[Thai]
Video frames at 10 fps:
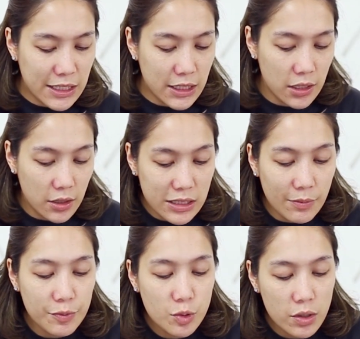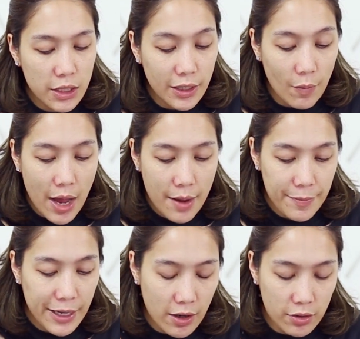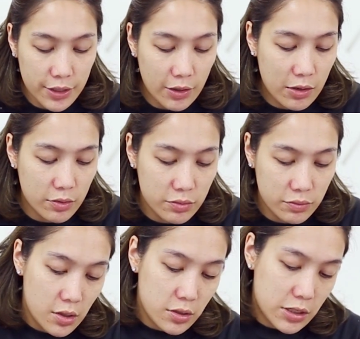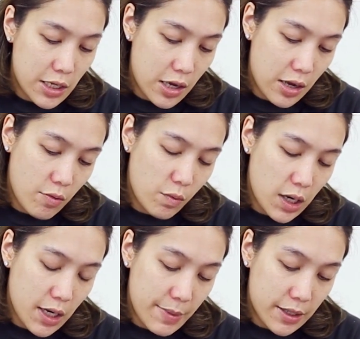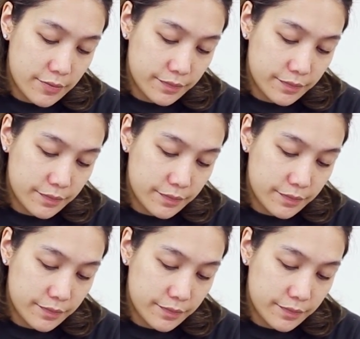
มๆสักนิดนึงสำหรับช่วงนี้แต่ว่าไม่เป็นไรหรอกเดี๋ยวเราจะเวิร์กกับมัน